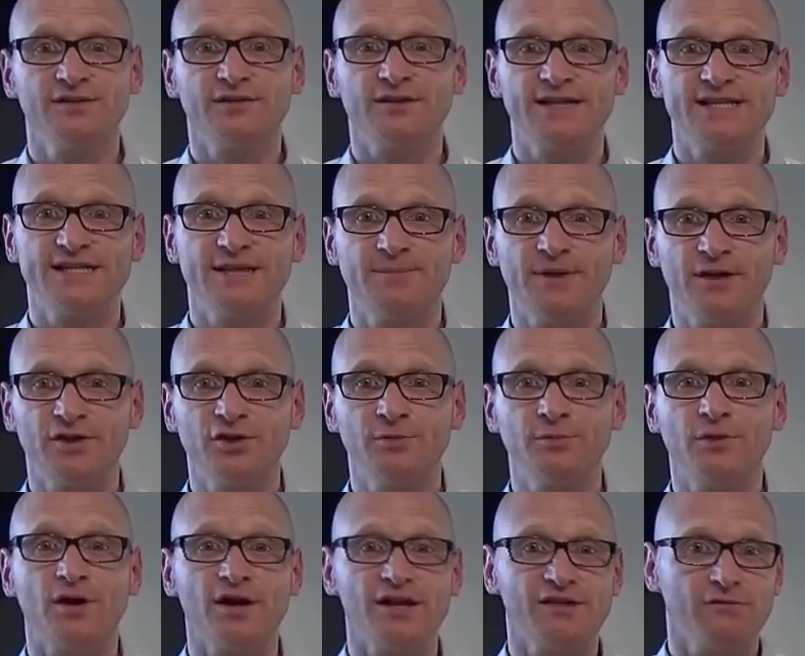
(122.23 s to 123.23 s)
dans les
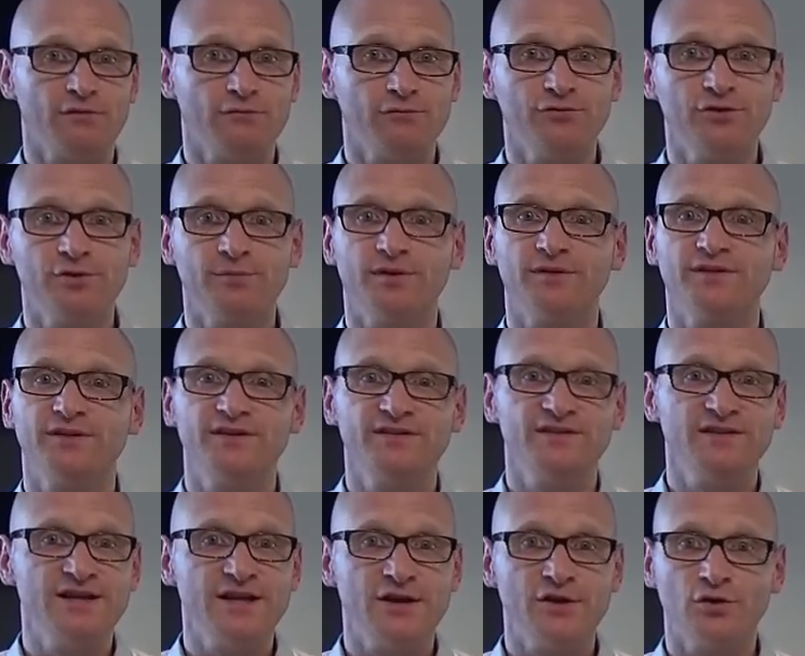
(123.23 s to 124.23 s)
appartements. Ils vont vous demander
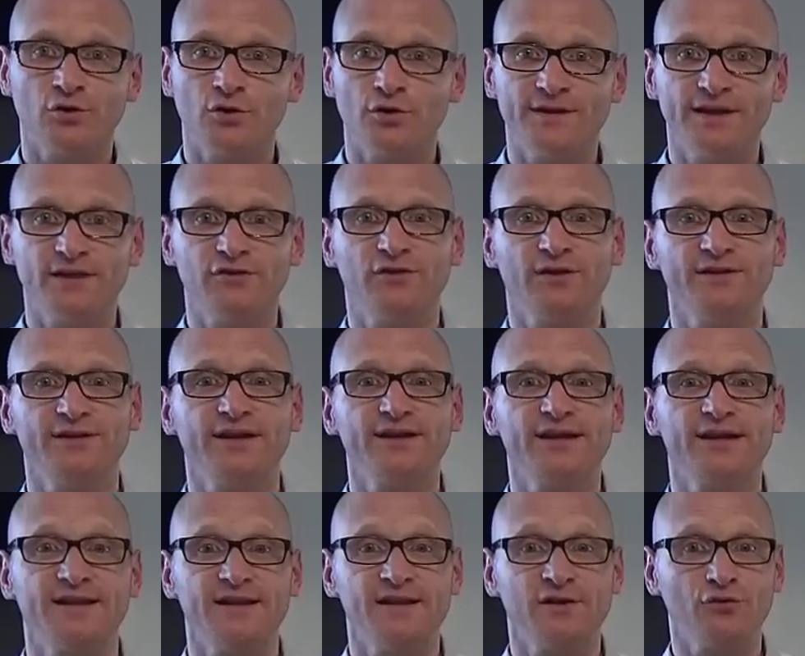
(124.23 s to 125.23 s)
s'il y a une connexion
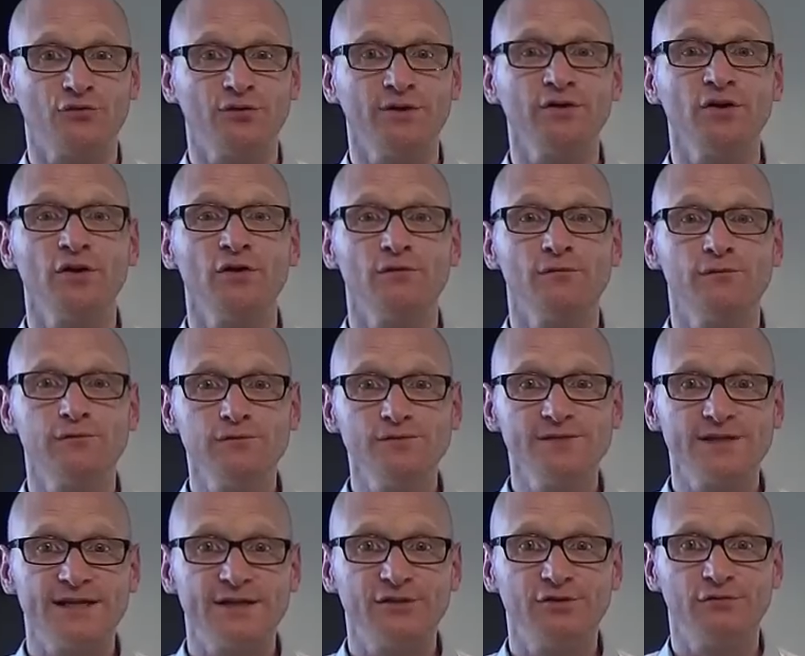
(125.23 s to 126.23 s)
Internet. Et ensuite,
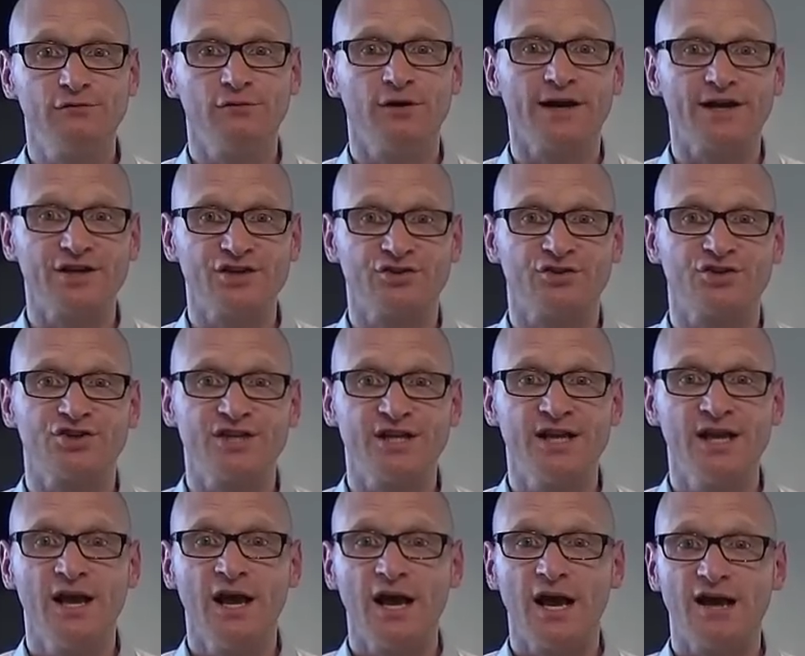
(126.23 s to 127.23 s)
vous allez devoir
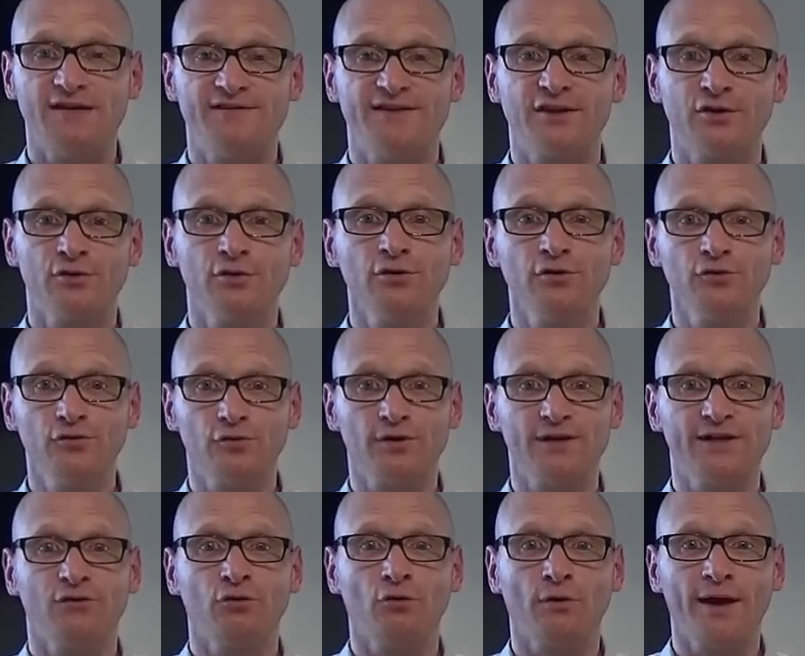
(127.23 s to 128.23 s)
échanger avec eux sur
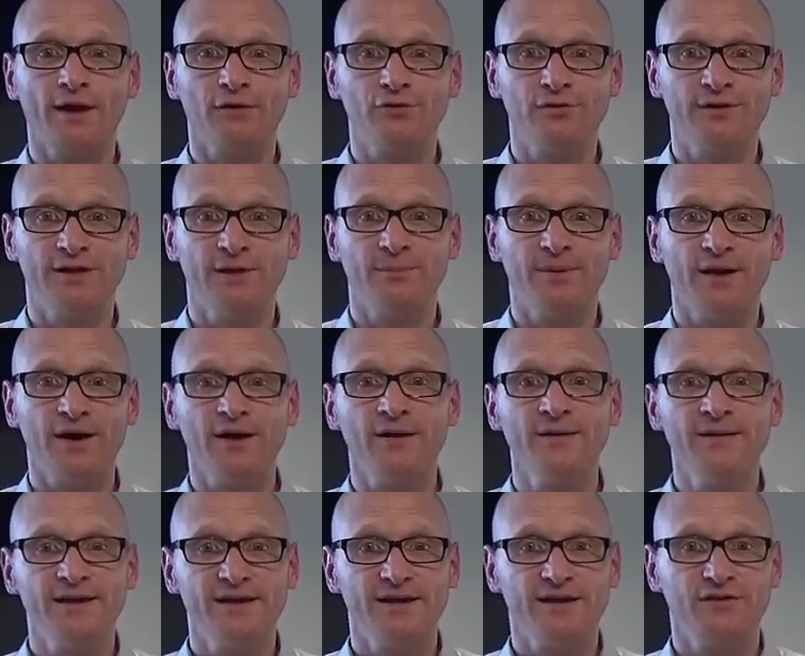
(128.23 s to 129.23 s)
les horaires de départ
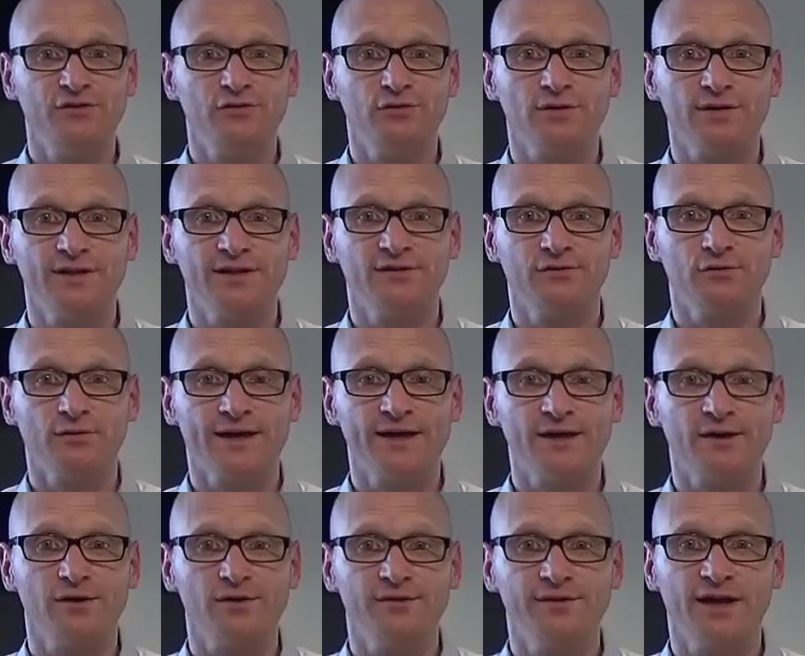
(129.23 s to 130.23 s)
et sur les
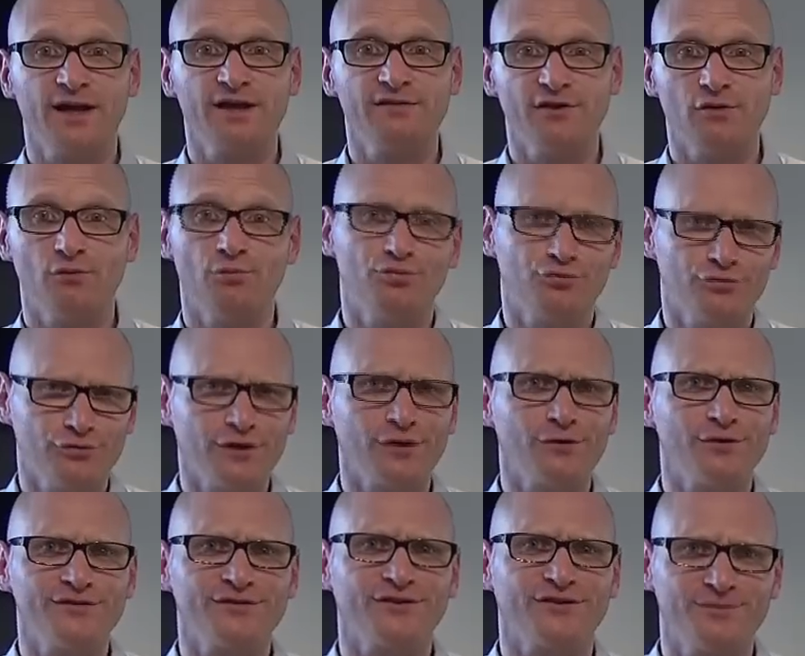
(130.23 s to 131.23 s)
horaires d'arrivée, ou plutôt dans
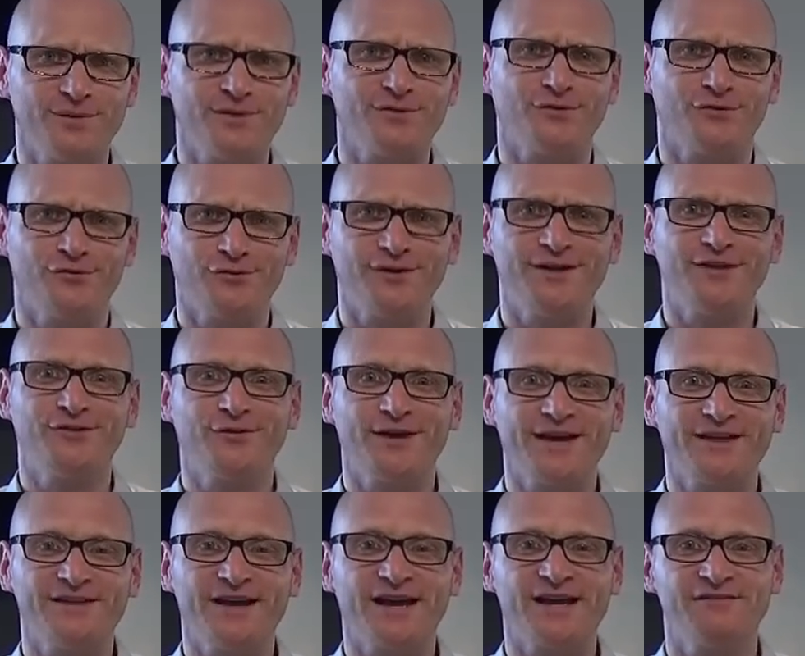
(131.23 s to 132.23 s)
l'autre sens, pardon, sur les
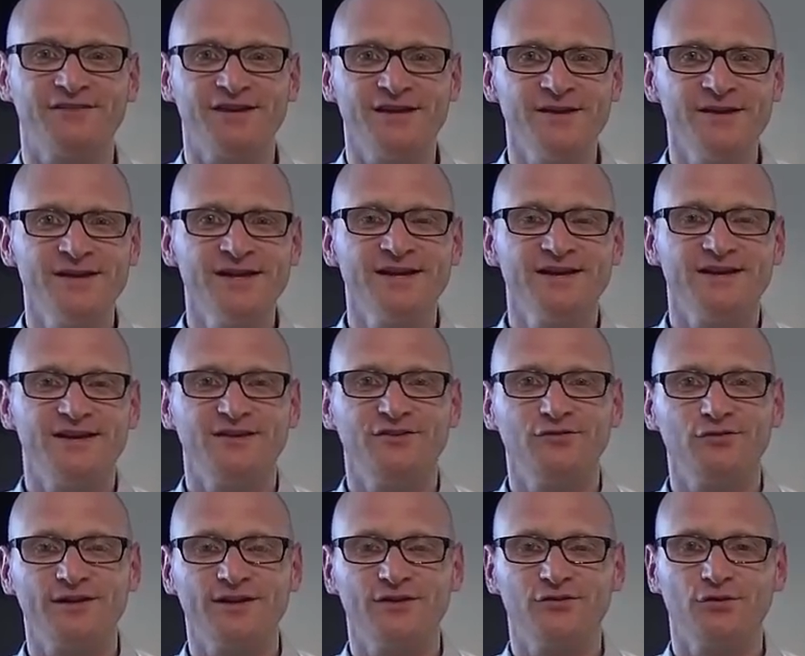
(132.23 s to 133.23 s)
horaires d'arrivée et
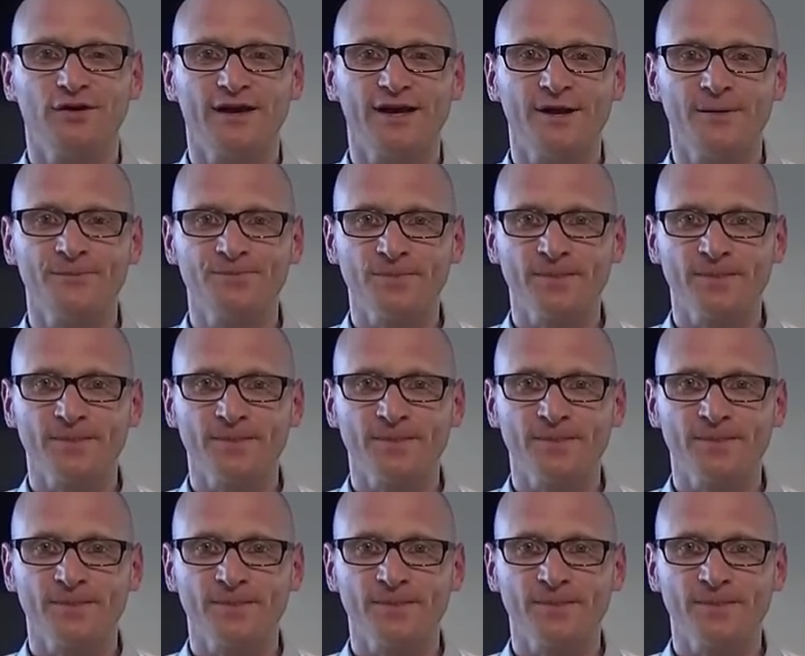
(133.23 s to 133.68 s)
sur les horaires